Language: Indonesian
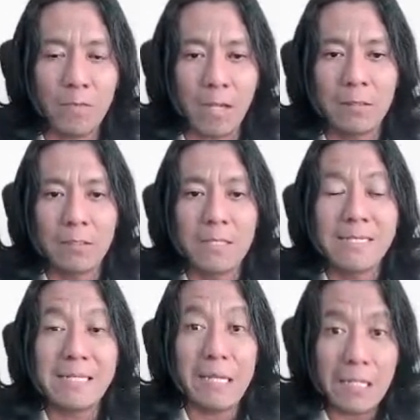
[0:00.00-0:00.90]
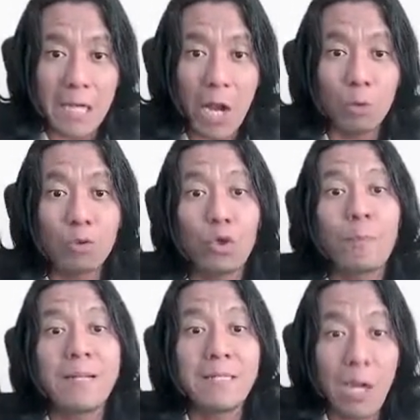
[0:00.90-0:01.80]
Nah, sehingga untuk
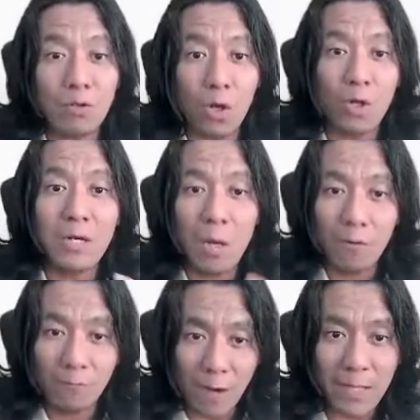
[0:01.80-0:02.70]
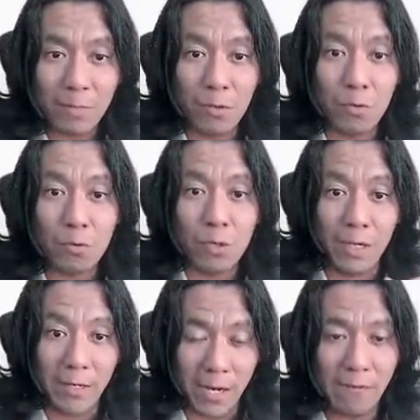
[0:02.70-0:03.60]
mendownload file
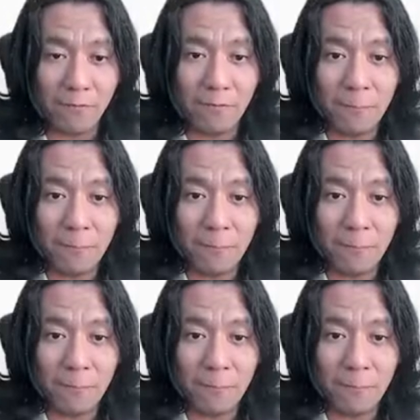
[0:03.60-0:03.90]
berukuran F,